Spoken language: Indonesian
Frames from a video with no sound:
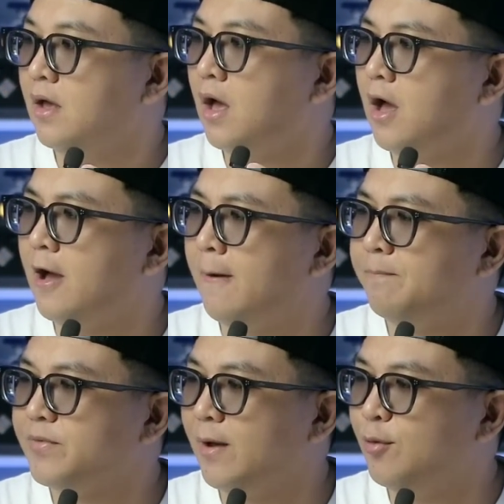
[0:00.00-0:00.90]

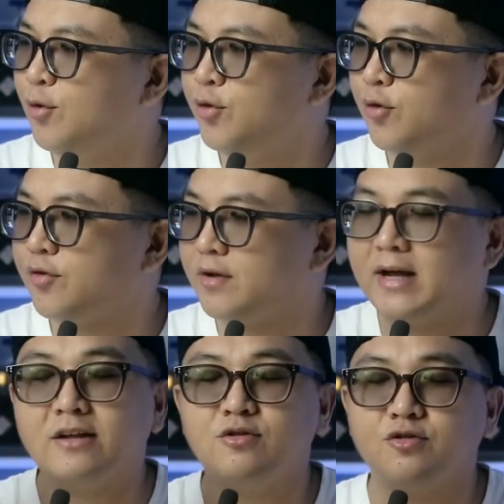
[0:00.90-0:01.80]
um, namun untuk
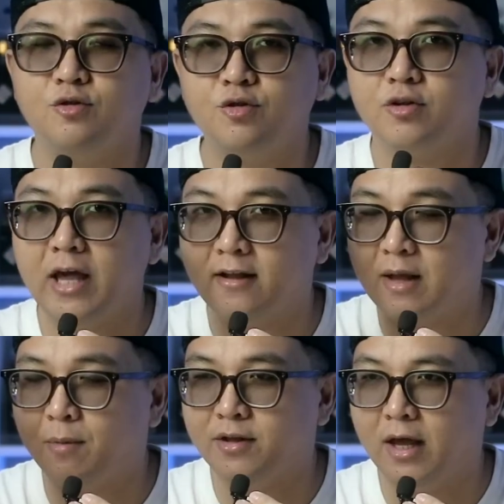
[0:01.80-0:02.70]
kasus untuk yang
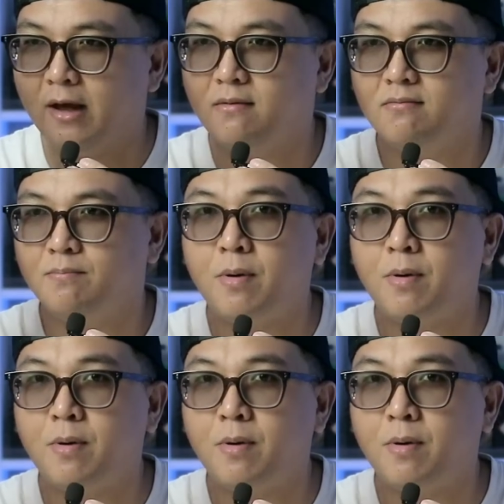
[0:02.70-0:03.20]
namanya